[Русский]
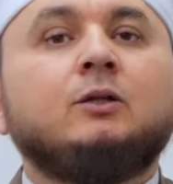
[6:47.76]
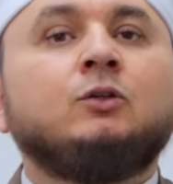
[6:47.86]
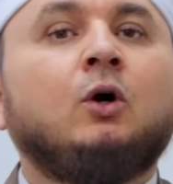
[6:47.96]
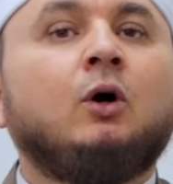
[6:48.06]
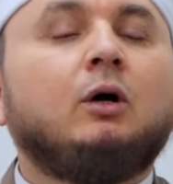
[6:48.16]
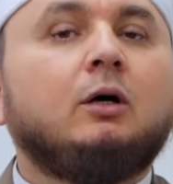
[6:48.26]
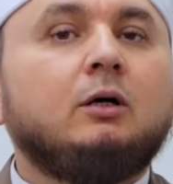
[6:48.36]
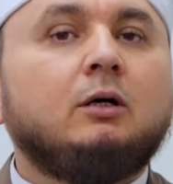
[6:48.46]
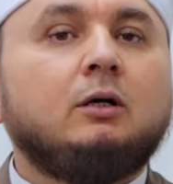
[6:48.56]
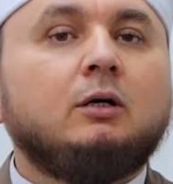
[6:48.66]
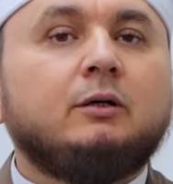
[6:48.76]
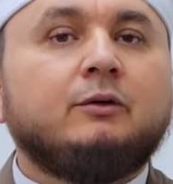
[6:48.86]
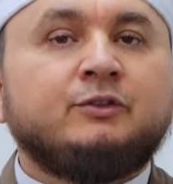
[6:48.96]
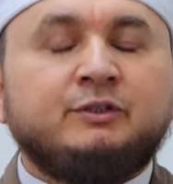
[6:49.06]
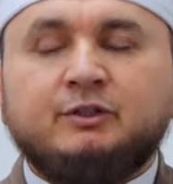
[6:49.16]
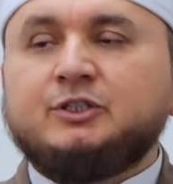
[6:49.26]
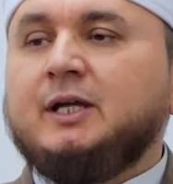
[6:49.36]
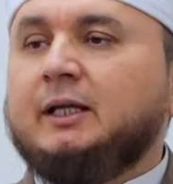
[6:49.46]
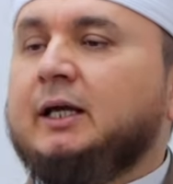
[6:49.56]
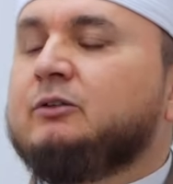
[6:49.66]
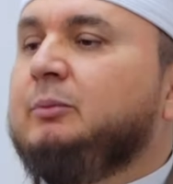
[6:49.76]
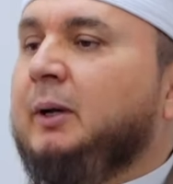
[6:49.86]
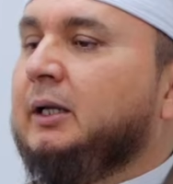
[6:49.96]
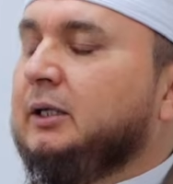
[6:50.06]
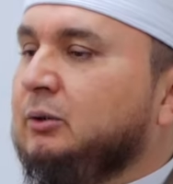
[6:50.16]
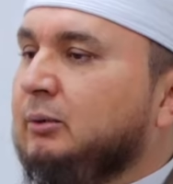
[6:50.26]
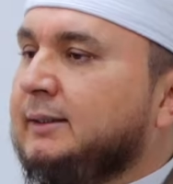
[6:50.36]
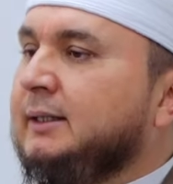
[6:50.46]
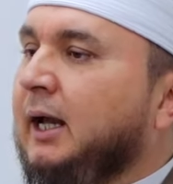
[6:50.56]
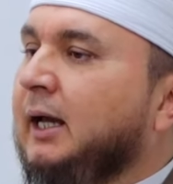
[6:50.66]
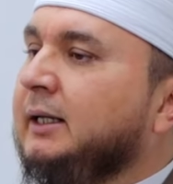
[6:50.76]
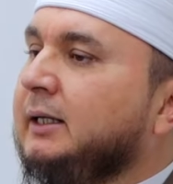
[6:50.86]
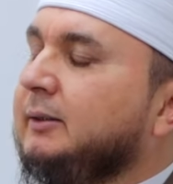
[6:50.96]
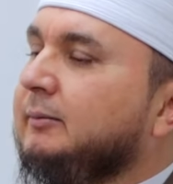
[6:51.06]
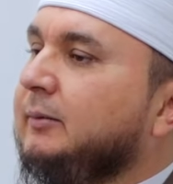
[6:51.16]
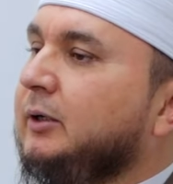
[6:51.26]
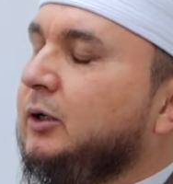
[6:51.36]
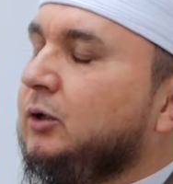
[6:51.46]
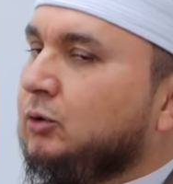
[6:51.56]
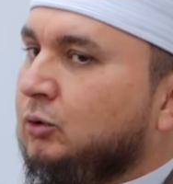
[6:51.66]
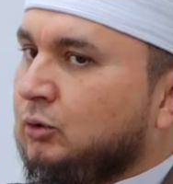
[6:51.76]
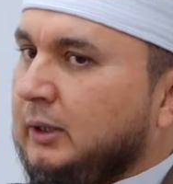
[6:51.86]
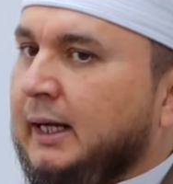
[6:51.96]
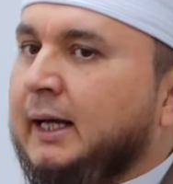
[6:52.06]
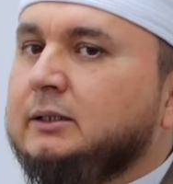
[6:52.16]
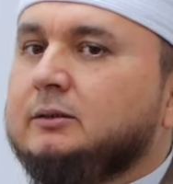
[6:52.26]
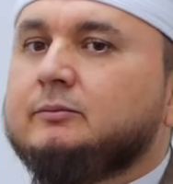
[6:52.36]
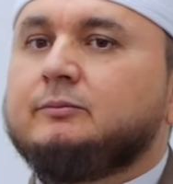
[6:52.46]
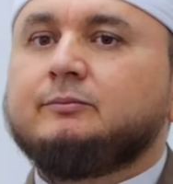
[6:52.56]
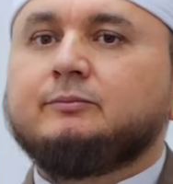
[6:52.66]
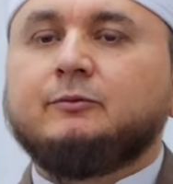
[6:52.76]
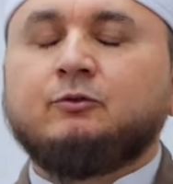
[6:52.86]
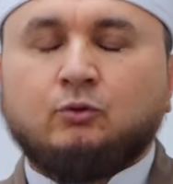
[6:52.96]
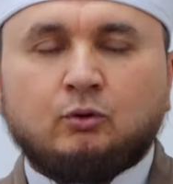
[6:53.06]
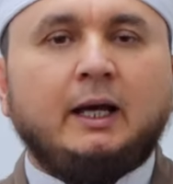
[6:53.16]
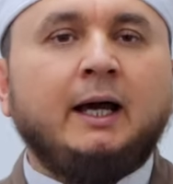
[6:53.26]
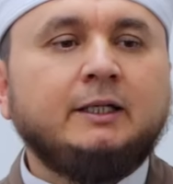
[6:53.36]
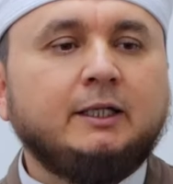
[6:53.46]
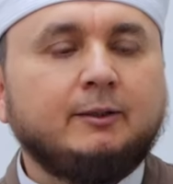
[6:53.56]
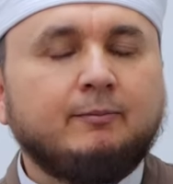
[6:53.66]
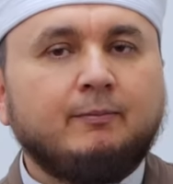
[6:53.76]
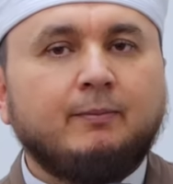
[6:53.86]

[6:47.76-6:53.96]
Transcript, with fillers: Но Всевышний Аллах Субханаху Ва Та'аля Коран в Коране